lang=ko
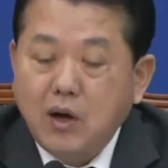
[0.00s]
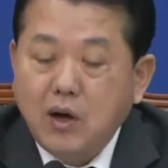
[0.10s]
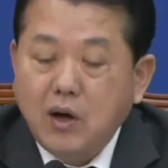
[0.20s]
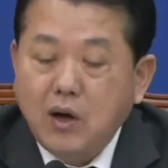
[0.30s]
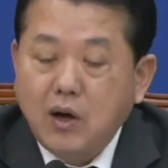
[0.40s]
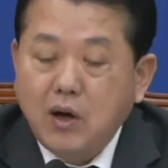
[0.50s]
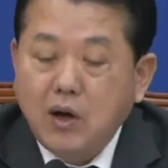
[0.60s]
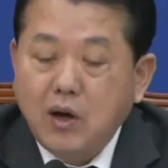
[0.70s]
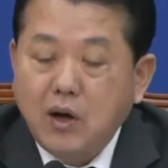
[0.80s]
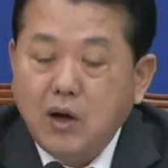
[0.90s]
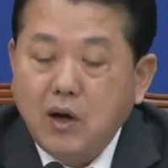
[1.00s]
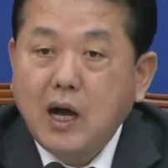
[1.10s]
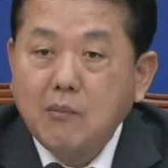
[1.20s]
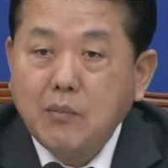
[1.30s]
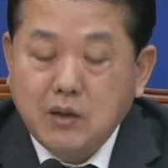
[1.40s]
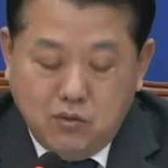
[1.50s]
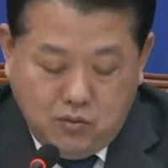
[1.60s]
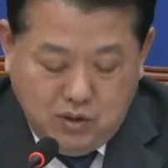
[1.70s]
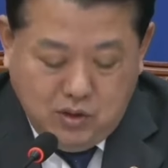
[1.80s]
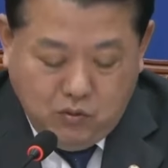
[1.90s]
그야말로
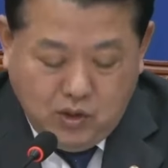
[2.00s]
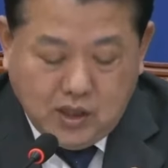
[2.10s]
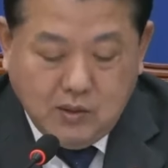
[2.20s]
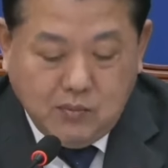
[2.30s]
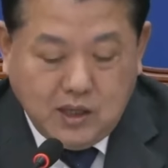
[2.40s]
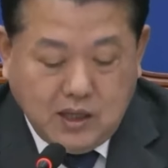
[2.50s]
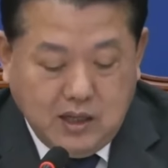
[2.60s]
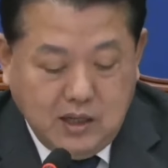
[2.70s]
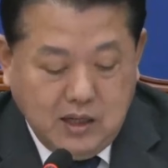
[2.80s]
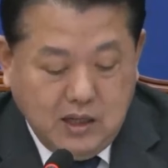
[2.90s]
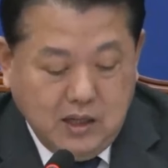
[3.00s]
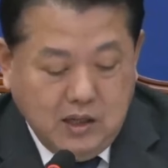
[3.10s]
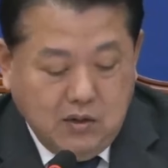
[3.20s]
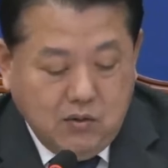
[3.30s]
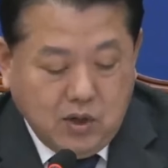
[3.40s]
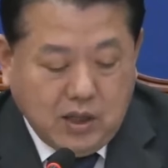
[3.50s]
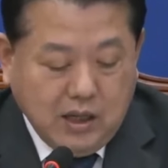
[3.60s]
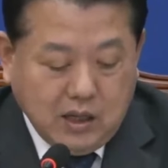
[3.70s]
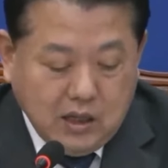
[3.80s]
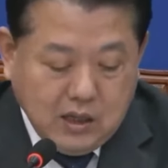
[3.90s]
한반도는 위기입니다. 우리
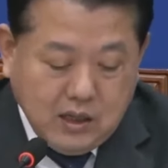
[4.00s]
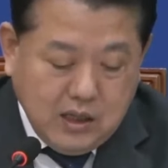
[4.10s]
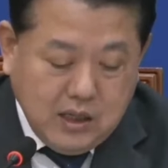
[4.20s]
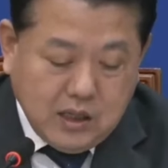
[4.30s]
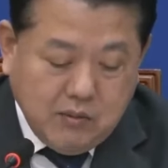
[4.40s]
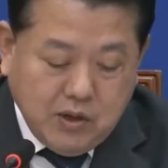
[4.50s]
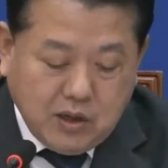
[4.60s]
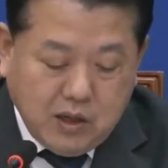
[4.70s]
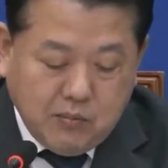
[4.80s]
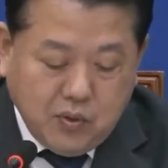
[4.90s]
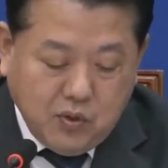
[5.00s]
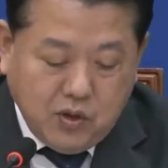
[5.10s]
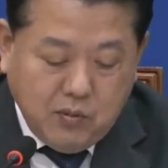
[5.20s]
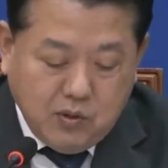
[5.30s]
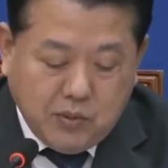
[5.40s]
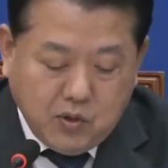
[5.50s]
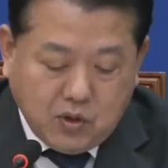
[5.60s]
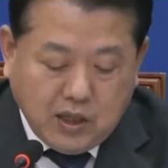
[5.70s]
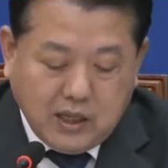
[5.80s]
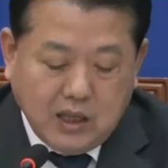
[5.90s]
당 이재명 대표님을
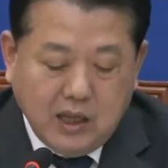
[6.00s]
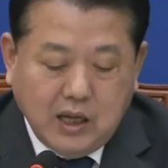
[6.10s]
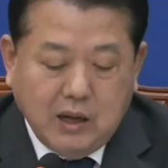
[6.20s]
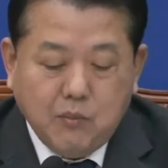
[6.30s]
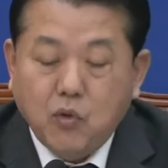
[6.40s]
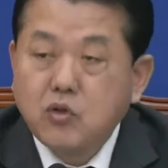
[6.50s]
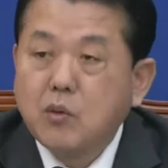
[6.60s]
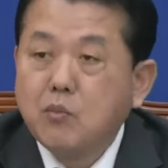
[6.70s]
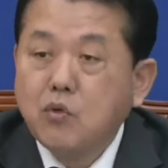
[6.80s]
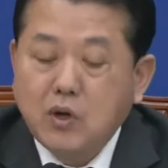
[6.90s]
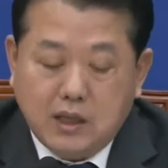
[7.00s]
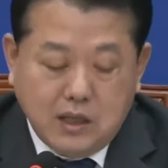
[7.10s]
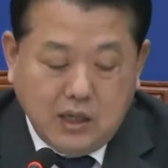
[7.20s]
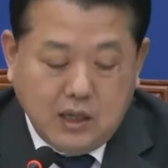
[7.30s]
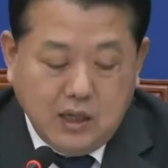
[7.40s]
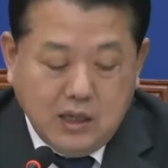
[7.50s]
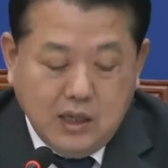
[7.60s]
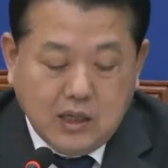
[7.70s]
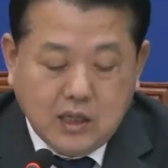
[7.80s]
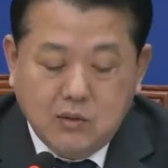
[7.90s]
비롯한 안보 전문가들이
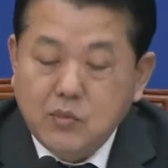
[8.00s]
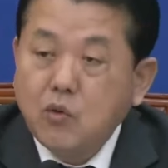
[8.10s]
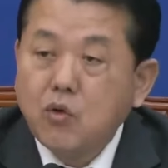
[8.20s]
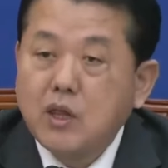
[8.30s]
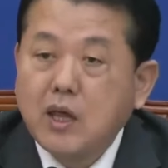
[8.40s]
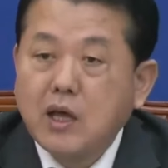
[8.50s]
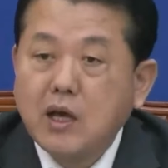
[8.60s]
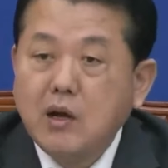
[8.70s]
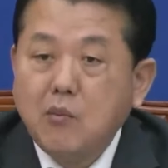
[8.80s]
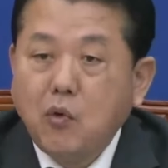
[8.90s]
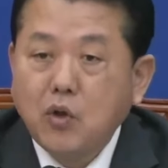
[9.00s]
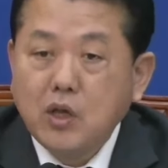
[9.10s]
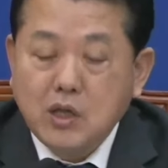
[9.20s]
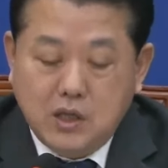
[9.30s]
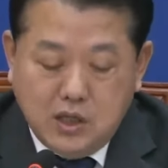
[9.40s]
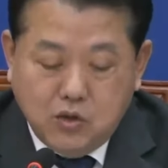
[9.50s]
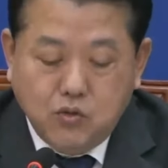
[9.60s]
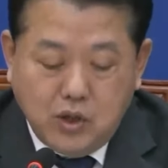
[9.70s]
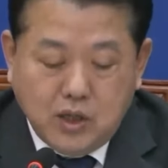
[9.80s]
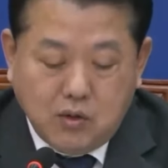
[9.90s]
지금 이곳에 모인
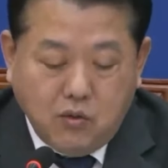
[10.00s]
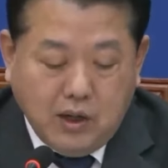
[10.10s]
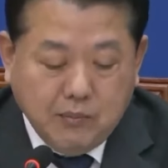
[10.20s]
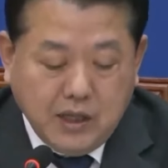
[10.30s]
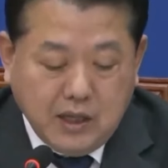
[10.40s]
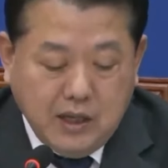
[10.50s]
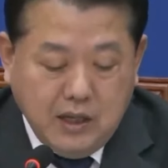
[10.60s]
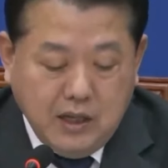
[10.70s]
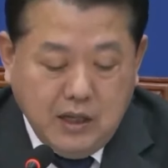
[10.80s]
이유이기도 합니다.